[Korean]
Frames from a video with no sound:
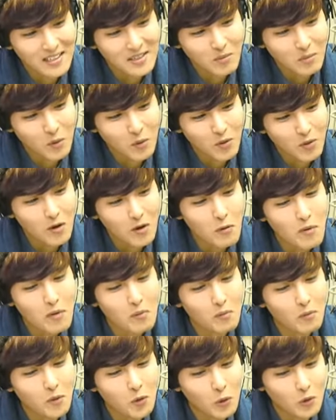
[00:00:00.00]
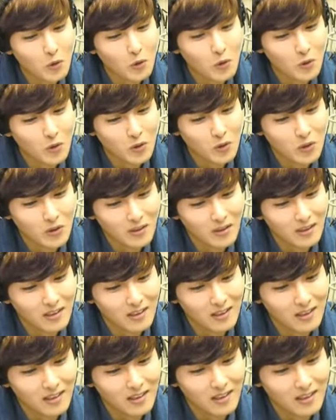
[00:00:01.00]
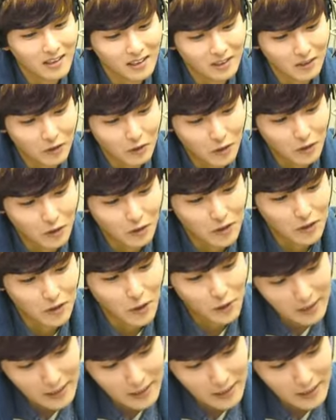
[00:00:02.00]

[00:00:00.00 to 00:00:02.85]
뭔가 컨펌용으로 예, 하는 거였어요.